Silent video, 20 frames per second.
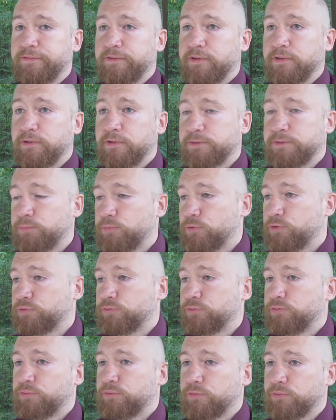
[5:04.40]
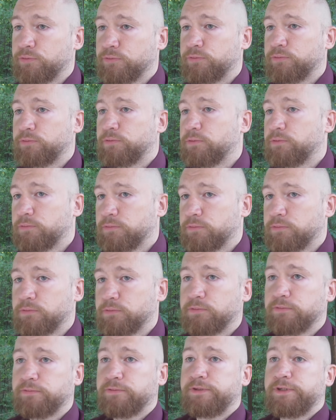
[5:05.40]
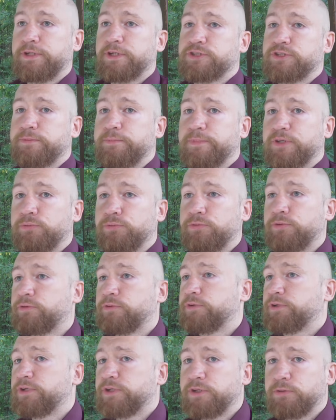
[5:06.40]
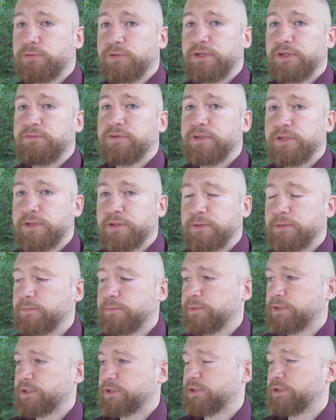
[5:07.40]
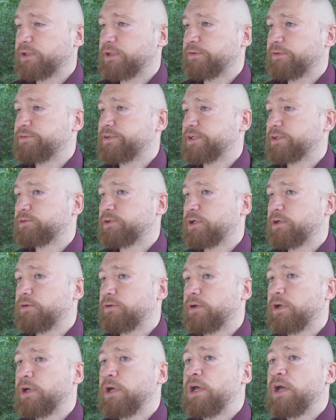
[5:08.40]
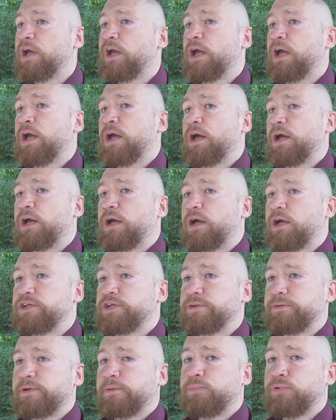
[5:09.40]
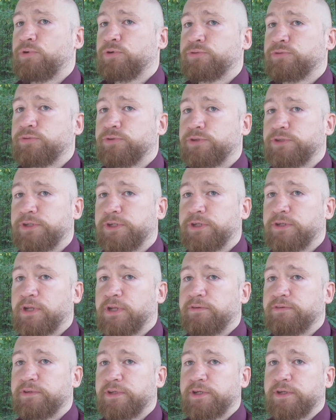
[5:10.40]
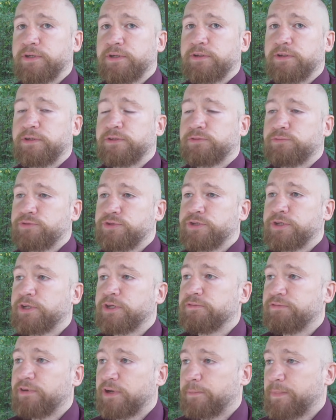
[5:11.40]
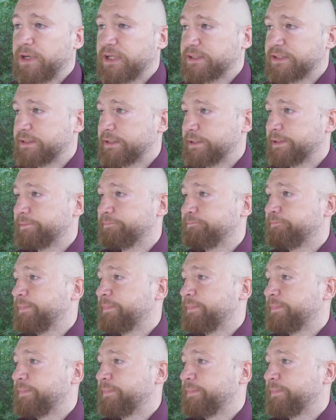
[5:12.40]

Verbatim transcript: э, использую те же методику, дедуктивный метод и все остальное. А, чем я пользуюсь, и, главное, источник информации.